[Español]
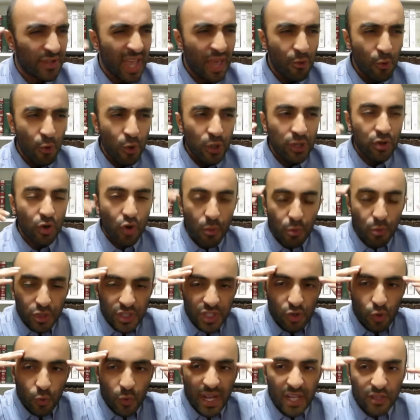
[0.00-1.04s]
de adulto como
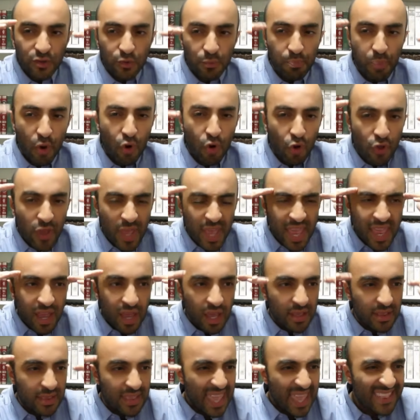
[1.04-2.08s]
si tuvieras un poco
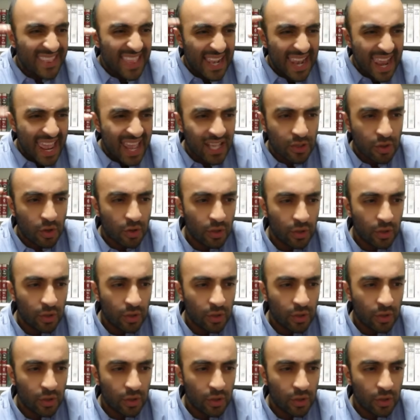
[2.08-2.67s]
de, intelecto.